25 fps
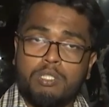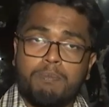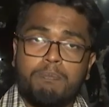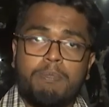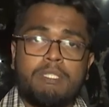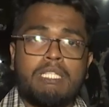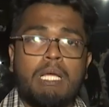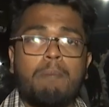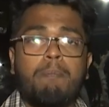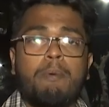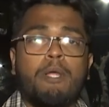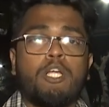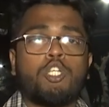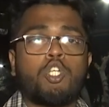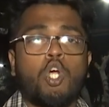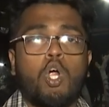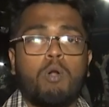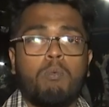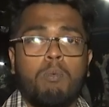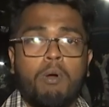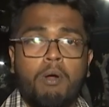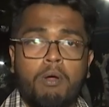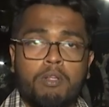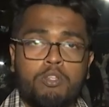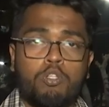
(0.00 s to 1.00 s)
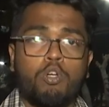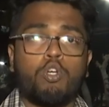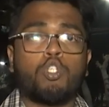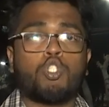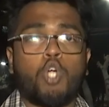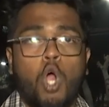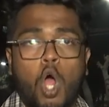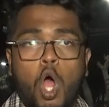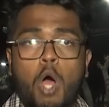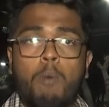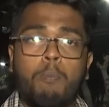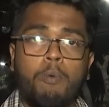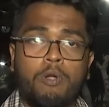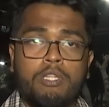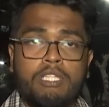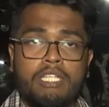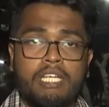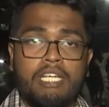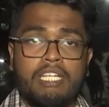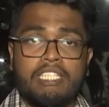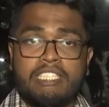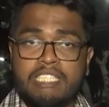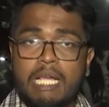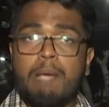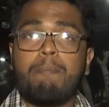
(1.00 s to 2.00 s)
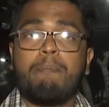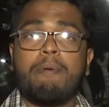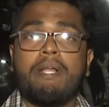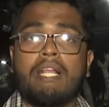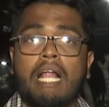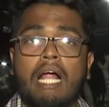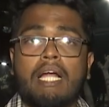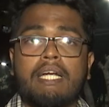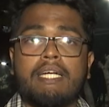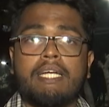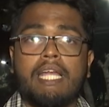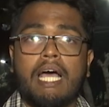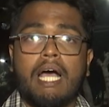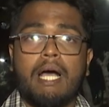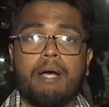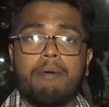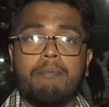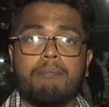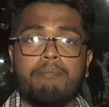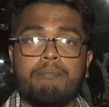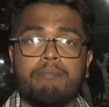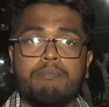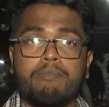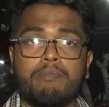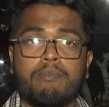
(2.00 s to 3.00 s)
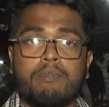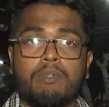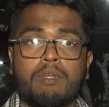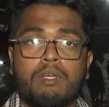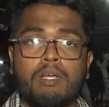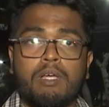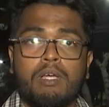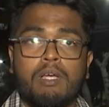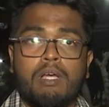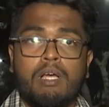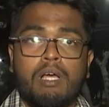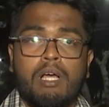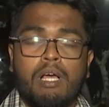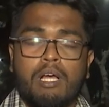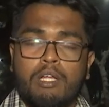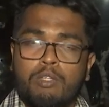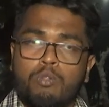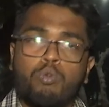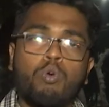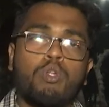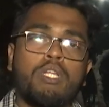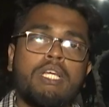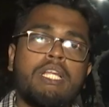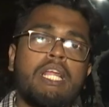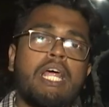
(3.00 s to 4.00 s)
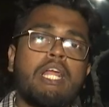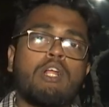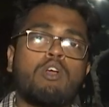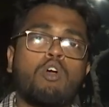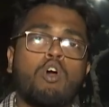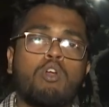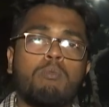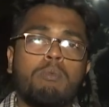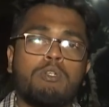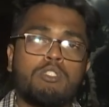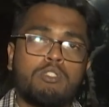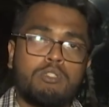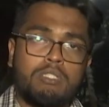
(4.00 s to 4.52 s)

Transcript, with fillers: বিজেপির সর্বভারতীয় সভাপতি জেপি নাড্ডা দুদিনের কর্মী